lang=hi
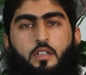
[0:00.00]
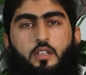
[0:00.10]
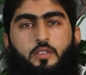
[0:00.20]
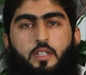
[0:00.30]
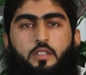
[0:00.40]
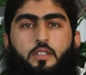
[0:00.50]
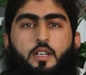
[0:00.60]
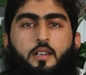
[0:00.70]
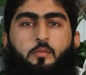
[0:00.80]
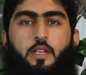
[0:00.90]
इस
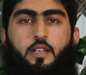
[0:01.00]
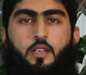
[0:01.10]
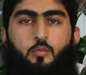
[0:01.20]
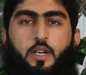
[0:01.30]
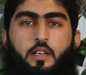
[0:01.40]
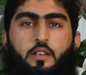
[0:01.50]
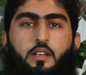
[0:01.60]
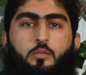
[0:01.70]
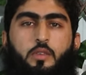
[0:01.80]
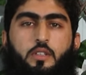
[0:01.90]
इंतज़ार में है कि
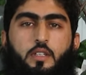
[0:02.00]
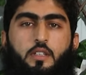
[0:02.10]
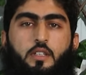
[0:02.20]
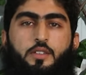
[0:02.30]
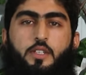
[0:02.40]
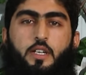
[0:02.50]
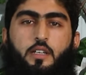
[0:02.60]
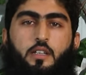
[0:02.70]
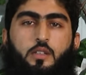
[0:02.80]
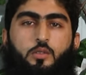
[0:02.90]
मार्केट मज़ीद नीचे
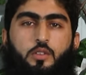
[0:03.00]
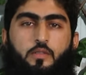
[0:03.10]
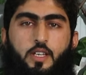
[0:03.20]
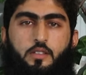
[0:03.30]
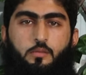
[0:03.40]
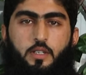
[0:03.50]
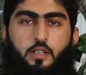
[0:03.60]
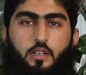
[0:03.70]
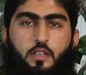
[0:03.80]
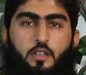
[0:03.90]
आएगी तो इन्वेस्टमेंट
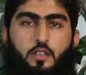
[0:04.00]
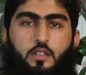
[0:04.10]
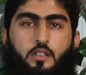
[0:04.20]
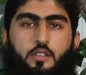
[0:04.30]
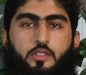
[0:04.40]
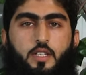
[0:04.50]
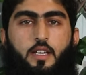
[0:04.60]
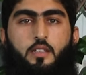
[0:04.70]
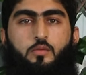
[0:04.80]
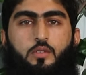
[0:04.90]
करेंगे
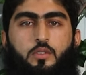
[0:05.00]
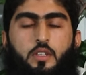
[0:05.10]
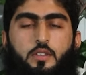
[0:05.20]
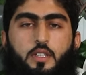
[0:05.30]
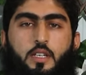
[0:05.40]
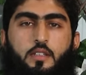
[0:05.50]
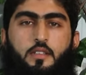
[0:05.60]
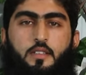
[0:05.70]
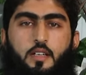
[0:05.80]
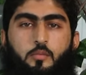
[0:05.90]
शायद वो इसी
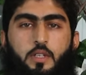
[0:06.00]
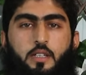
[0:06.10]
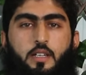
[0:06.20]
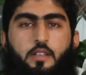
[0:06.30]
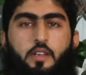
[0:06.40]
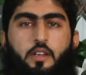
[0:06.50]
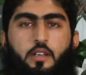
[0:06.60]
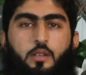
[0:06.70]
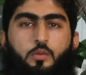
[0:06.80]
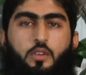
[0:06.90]
इंतज़ार में ही रह
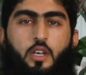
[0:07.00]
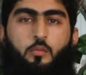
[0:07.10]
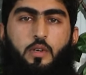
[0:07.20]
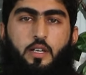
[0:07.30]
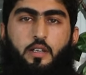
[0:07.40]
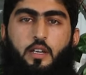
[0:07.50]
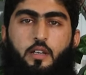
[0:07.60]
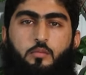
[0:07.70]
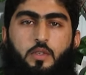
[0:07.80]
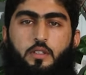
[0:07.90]
जाएंगे क्योंकि
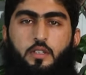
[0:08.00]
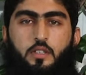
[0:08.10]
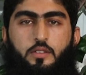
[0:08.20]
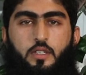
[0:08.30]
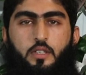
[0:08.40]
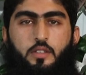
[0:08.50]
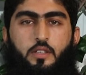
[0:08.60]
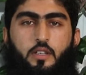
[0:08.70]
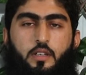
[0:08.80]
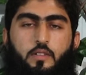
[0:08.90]
मार्केट मज़ीद इससे
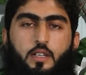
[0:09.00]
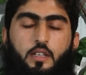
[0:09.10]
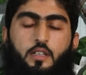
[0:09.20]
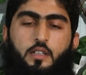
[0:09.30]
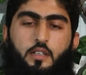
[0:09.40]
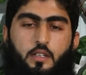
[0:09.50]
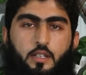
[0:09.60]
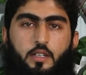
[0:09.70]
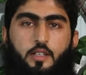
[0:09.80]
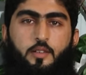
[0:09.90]
नीचे आने वाली
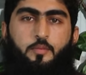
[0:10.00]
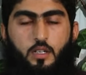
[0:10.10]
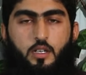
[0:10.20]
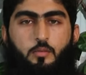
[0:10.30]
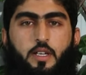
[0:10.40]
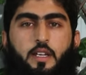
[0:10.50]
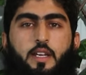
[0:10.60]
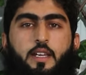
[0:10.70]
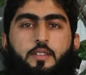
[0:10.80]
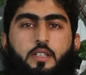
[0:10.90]
नहीं है हमारे
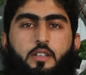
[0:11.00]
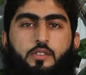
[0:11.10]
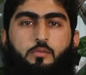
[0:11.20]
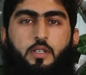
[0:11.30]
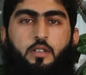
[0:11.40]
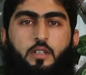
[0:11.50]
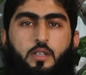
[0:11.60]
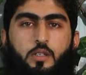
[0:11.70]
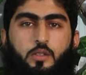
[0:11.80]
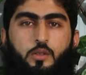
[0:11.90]
ऐसे कस्टमर
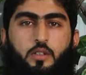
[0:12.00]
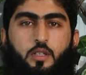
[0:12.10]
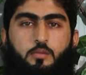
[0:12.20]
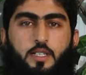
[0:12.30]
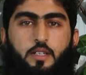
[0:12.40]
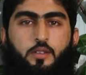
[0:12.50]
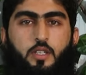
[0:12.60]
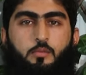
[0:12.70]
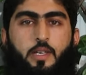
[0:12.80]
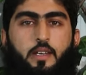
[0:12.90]
जो कि बाहर
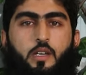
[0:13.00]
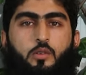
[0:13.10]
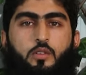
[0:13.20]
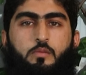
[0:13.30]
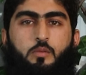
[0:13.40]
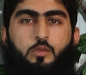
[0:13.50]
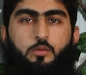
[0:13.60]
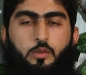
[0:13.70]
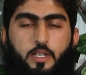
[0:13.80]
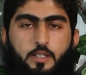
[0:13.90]
से बहरे टोन में
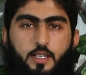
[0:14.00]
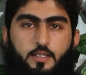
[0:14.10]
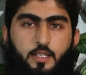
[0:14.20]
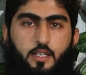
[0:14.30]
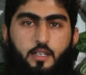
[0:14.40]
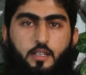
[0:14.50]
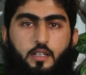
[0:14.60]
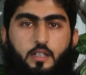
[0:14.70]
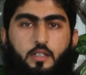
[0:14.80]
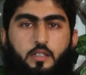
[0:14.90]
मूव होना चाहते हैं
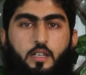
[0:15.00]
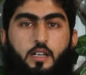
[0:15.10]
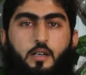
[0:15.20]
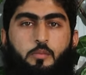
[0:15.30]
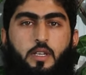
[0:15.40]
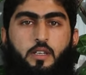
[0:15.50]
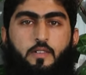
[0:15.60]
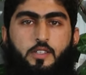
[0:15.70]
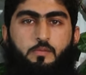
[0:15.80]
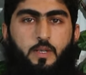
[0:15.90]
या अपनी
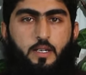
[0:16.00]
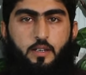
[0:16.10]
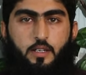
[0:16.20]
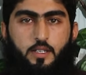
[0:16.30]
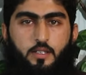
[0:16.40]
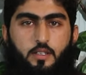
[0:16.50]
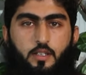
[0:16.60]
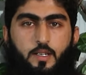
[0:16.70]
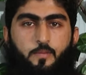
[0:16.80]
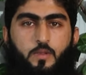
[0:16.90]
इन्वेस्टमेंट करना चाहते
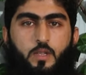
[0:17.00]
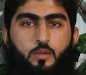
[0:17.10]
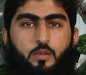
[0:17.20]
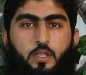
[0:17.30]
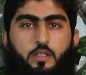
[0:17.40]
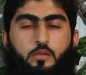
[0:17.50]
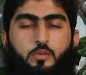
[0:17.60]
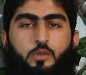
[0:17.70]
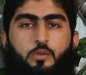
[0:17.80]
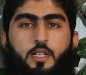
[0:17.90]
हैं तो ये जो
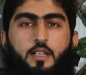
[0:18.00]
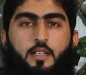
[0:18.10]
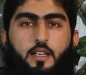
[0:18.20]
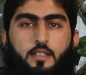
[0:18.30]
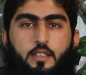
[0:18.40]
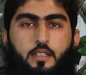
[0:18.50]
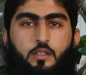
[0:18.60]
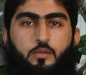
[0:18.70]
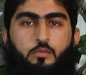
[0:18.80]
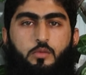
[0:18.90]
मौजूदा हालात हैं
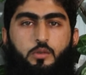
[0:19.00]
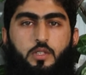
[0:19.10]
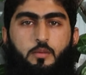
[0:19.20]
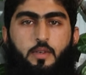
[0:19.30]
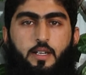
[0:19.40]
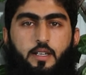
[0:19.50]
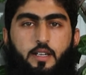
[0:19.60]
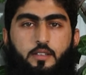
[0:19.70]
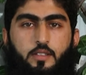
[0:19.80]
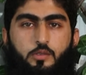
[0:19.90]
ये मौजूदा
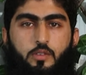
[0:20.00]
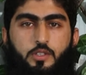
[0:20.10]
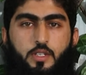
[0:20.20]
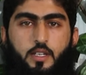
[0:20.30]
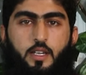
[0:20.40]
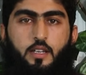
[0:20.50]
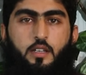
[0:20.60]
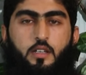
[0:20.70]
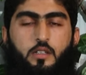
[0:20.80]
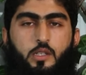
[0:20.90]
मार्केट सिचुएशन है
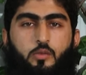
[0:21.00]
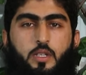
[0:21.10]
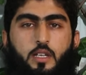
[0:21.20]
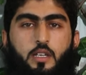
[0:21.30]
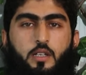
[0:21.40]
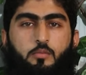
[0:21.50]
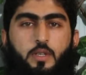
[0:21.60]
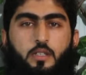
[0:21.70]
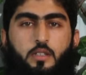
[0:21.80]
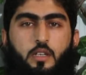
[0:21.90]
ये उनके लिए
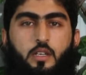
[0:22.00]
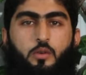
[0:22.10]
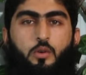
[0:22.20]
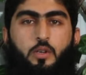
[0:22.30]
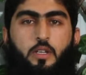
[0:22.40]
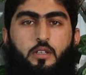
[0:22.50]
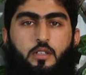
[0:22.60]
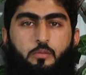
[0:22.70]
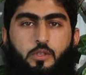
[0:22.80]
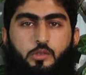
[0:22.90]
बेहतरीन गोल्डन
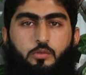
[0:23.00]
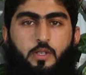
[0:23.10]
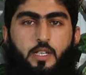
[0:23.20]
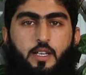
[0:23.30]
अपॉर्चुनिटी